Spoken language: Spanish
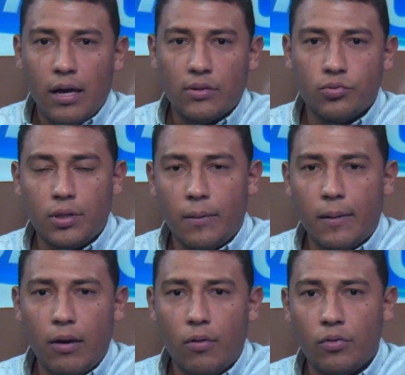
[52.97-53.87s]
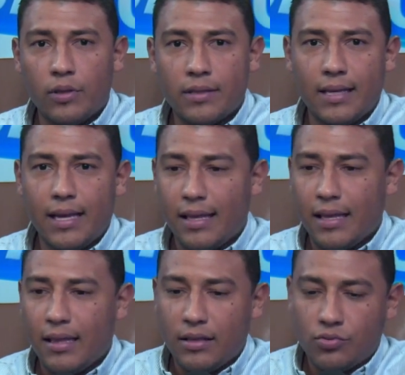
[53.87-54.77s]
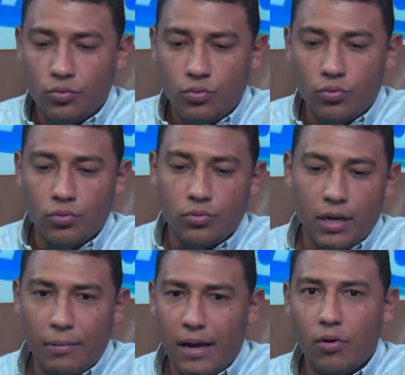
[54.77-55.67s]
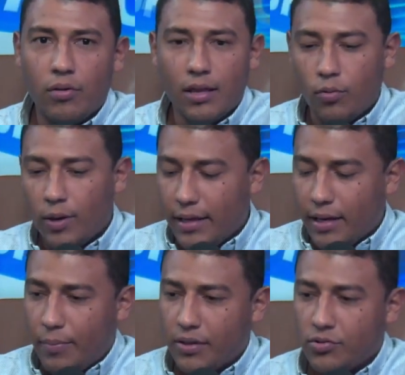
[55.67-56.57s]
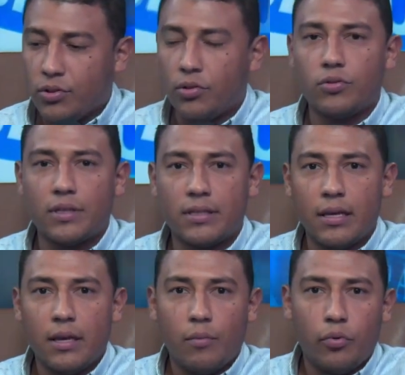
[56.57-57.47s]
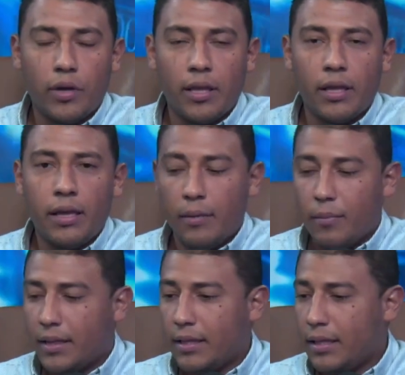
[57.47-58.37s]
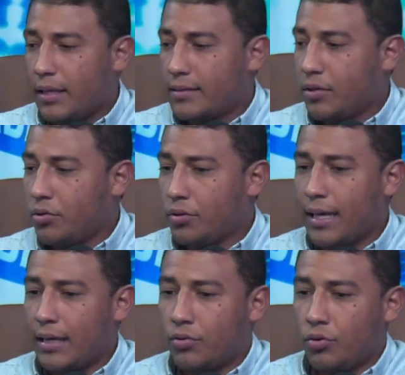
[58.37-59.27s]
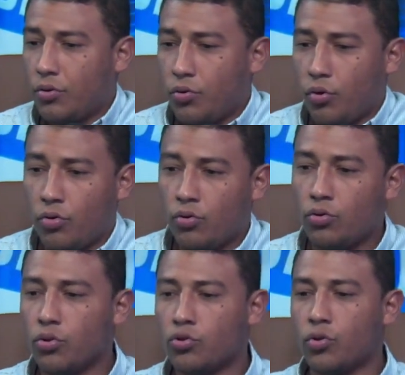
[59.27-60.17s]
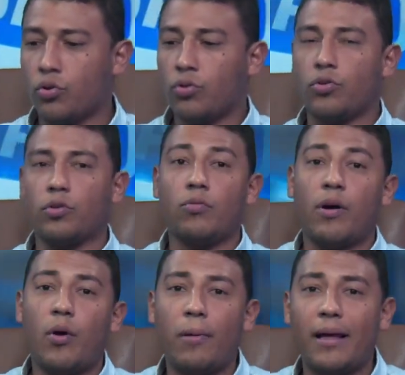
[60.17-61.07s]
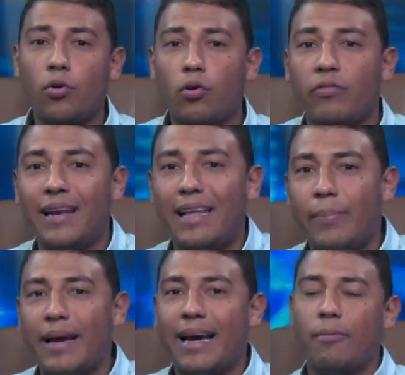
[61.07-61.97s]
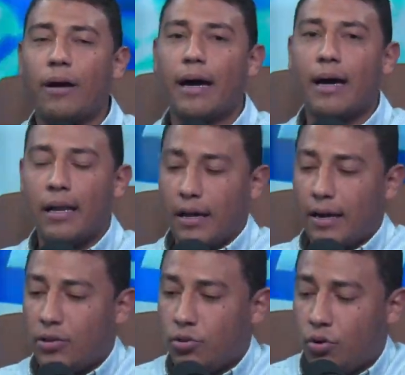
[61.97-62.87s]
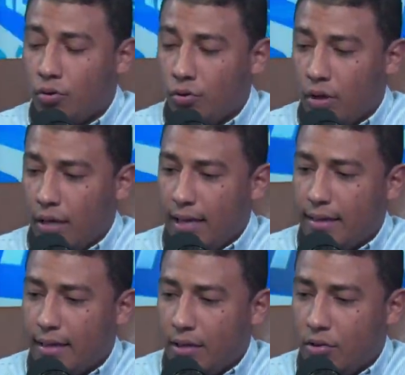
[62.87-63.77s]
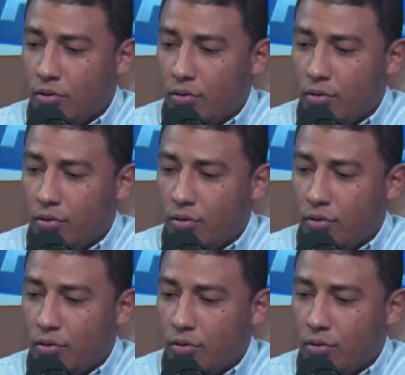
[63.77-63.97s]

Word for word: a su trabajo, a donde sea, desde su trabajo, desde cualquier espacio, entonces puede mantenerse en contacto con nosotros. Continuamos hablando con Felipe Carvajal, rector interino